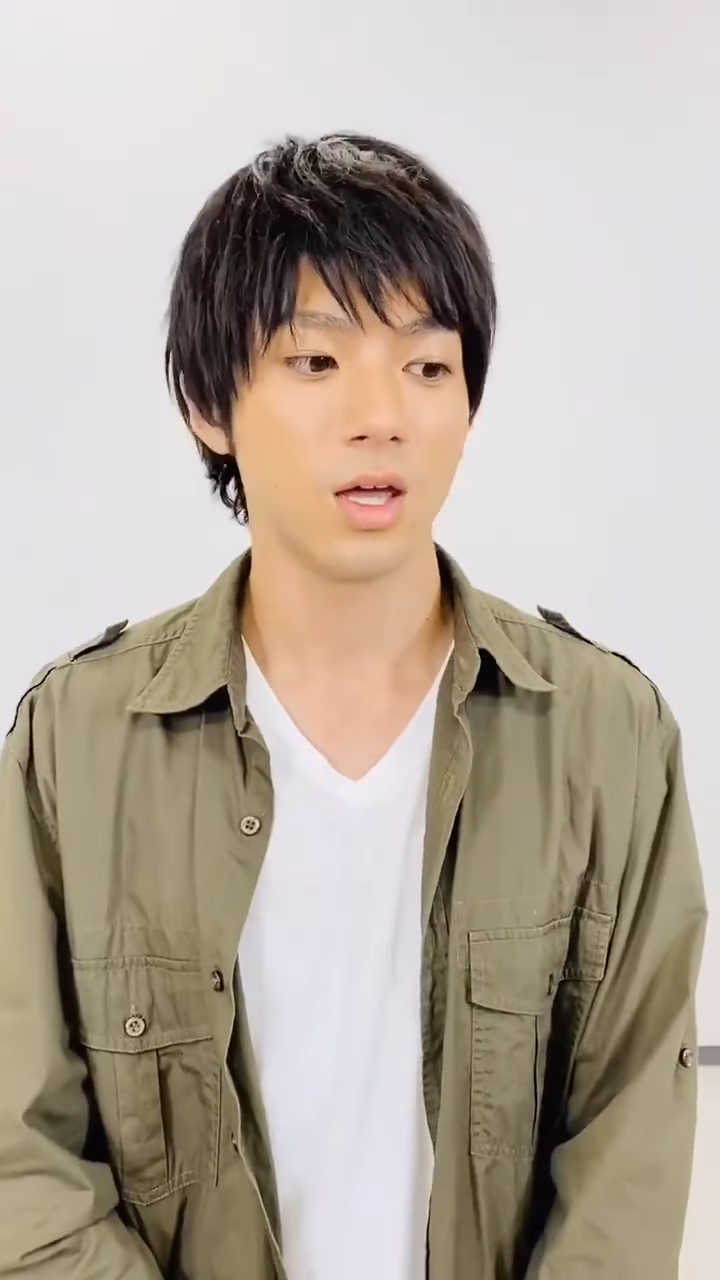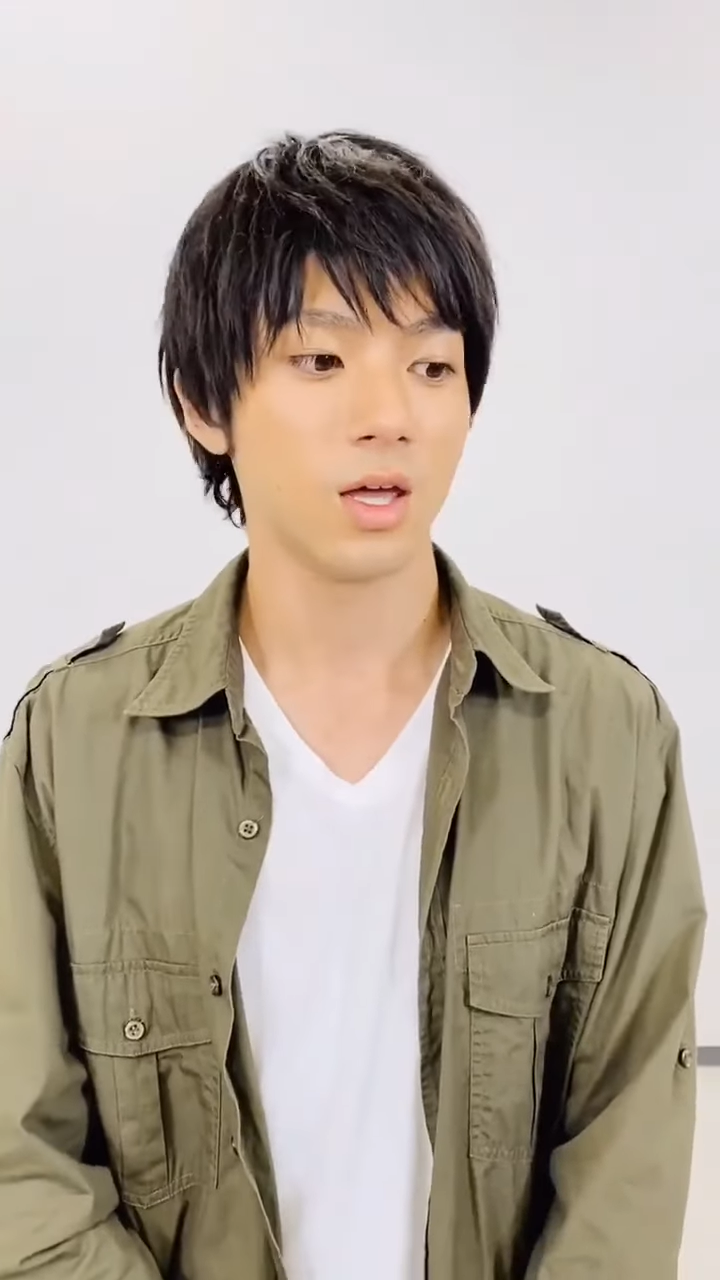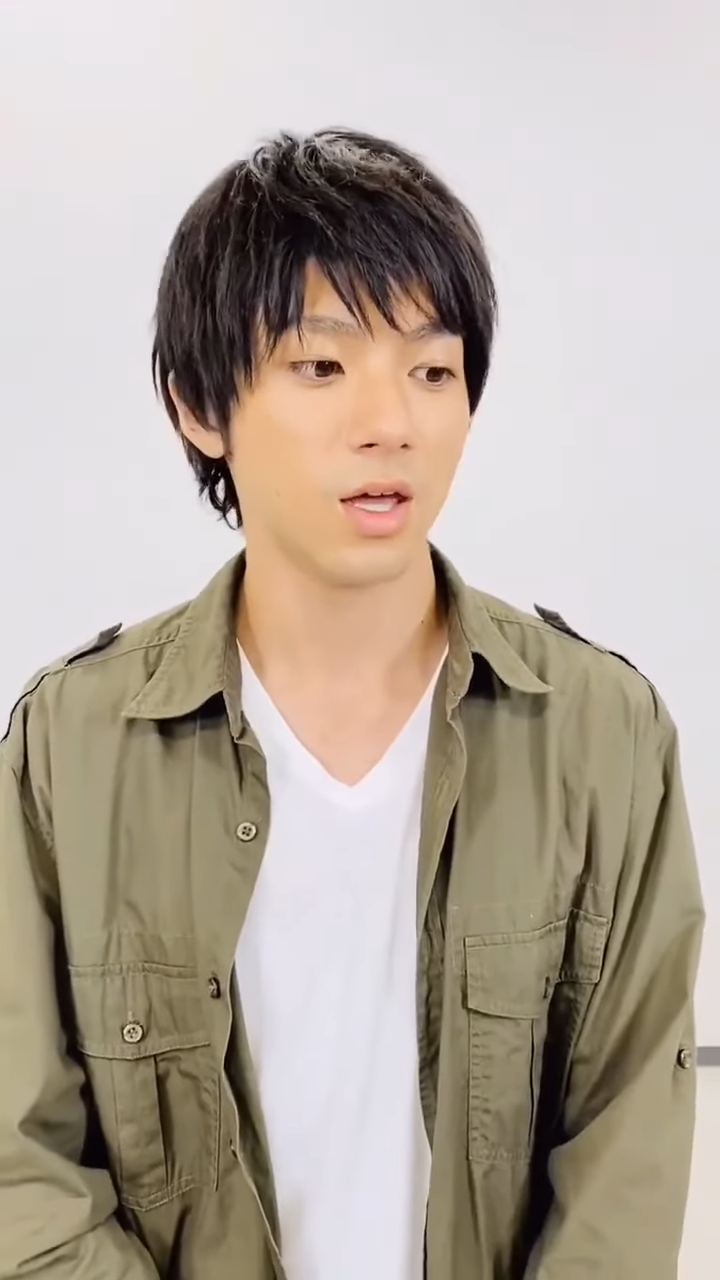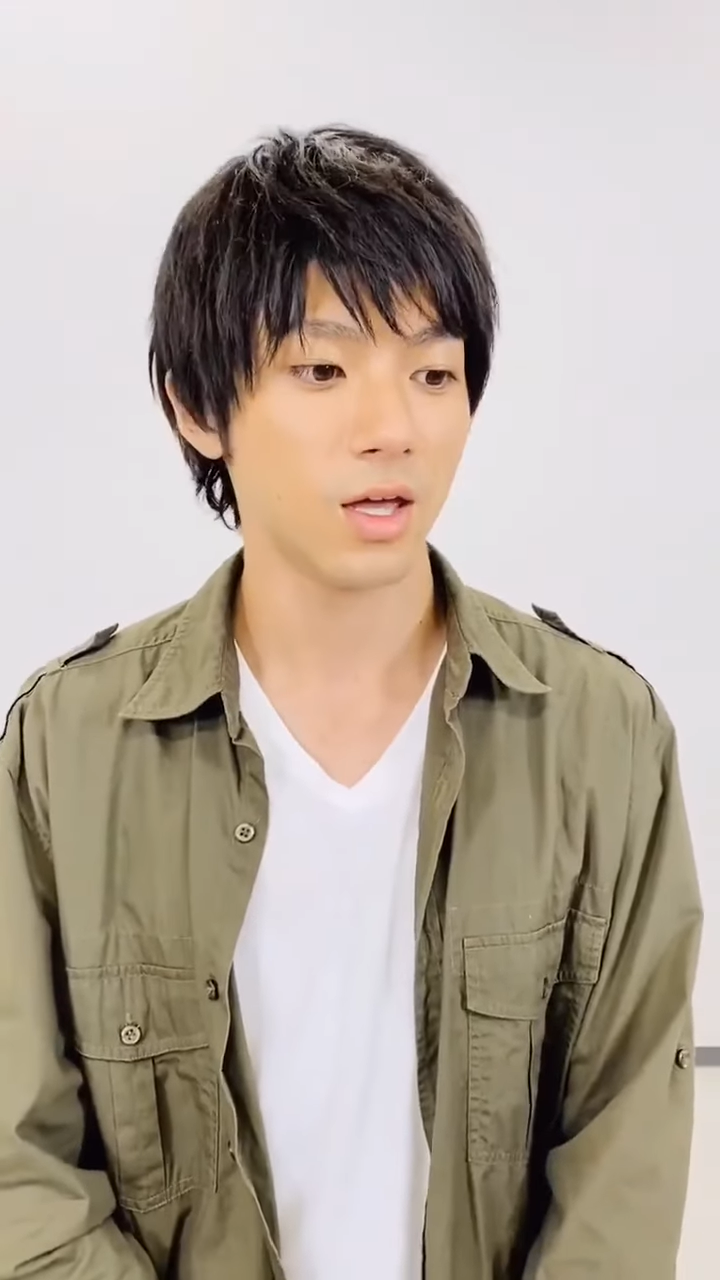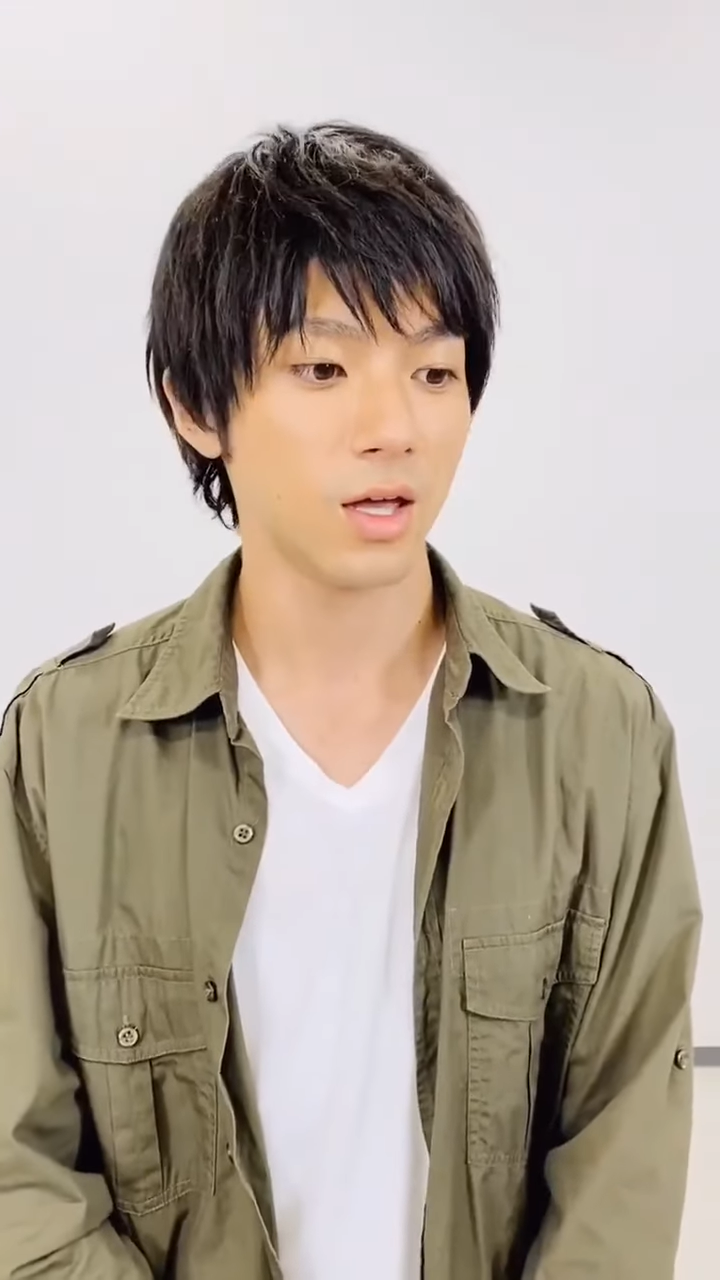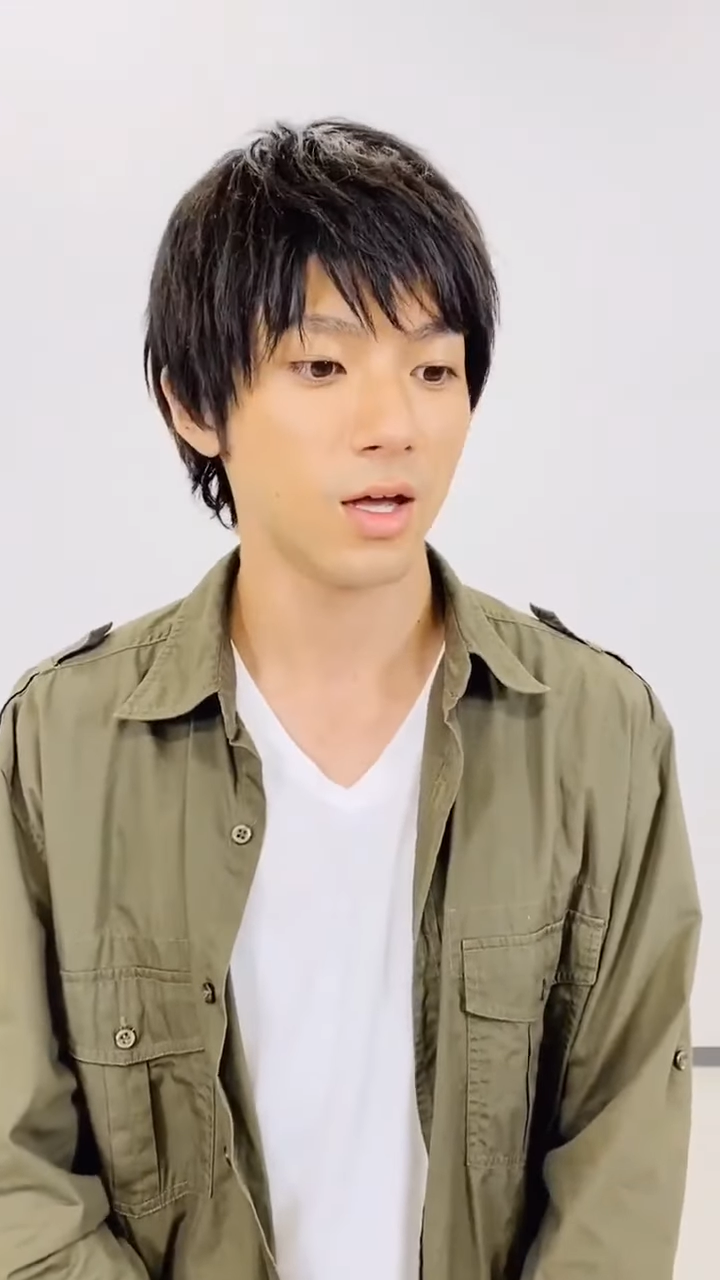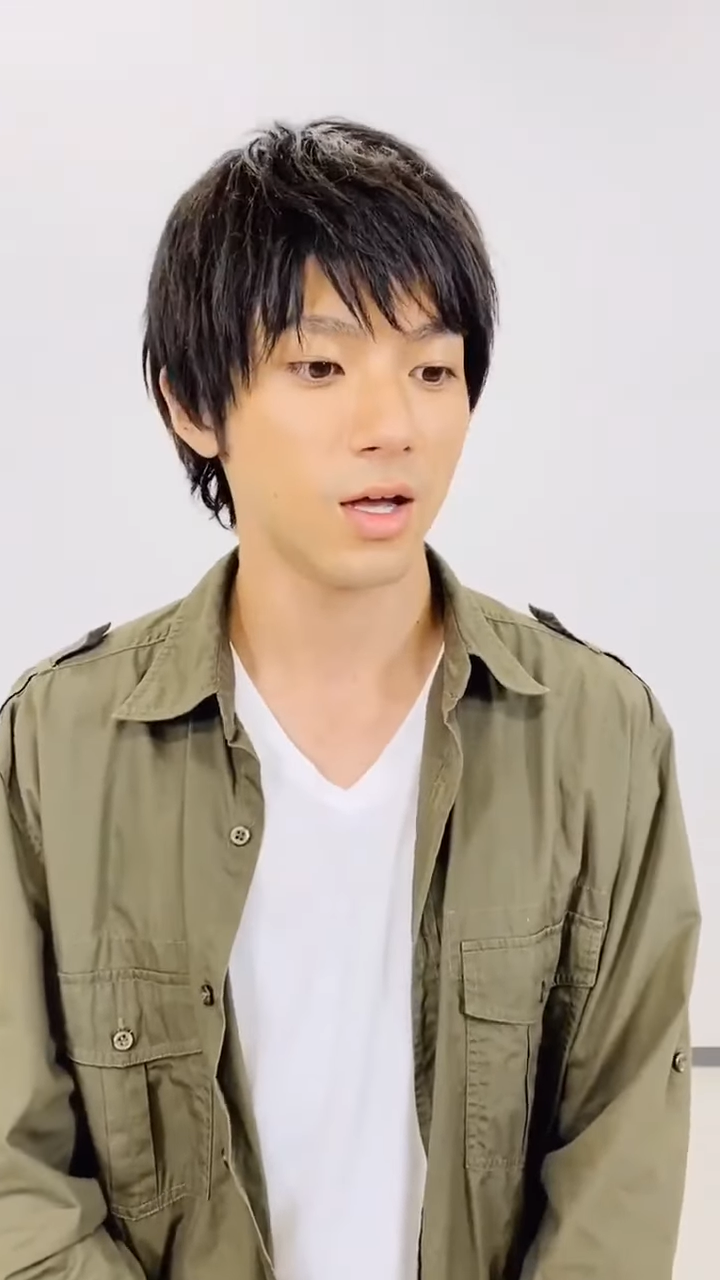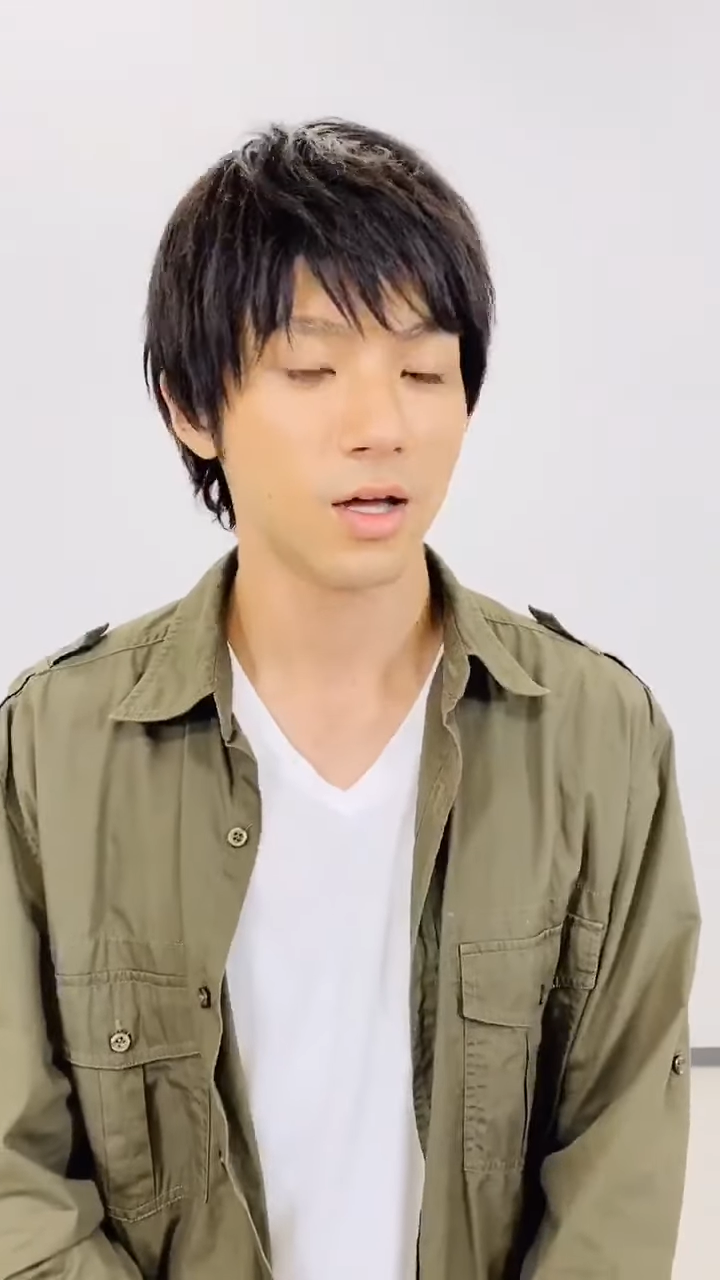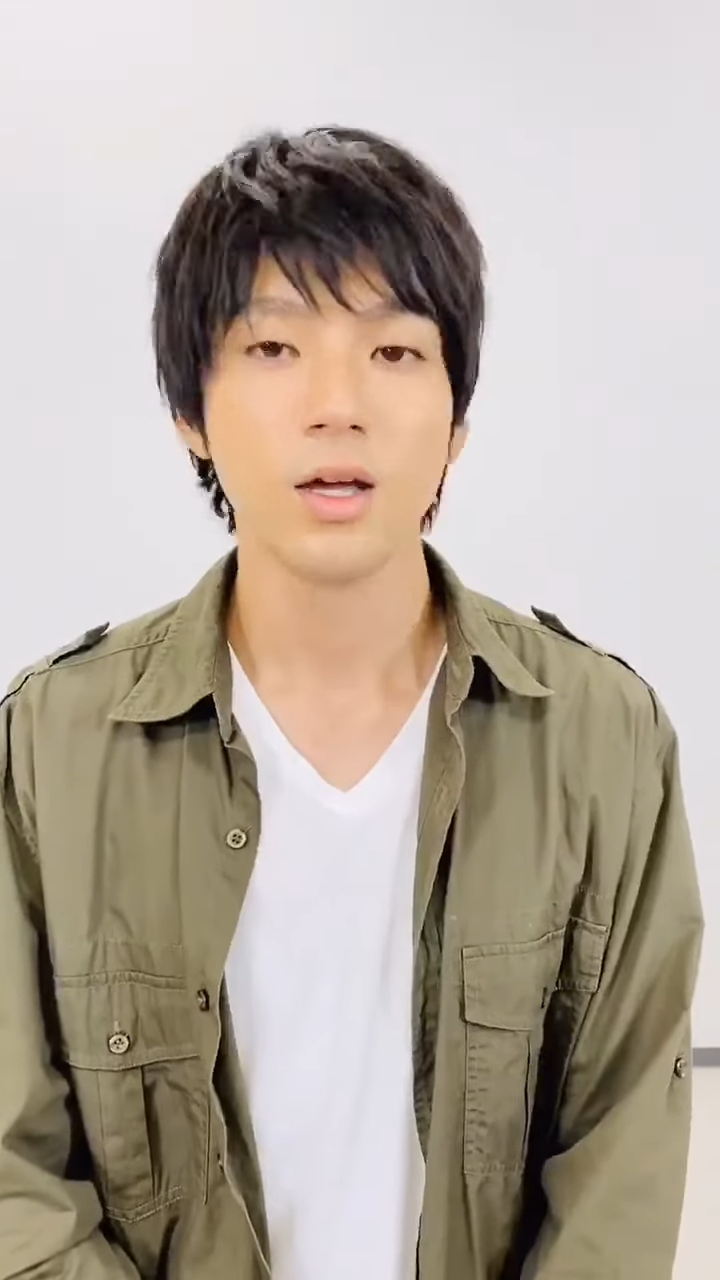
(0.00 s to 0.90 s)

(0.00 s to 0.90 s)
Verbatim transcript: えー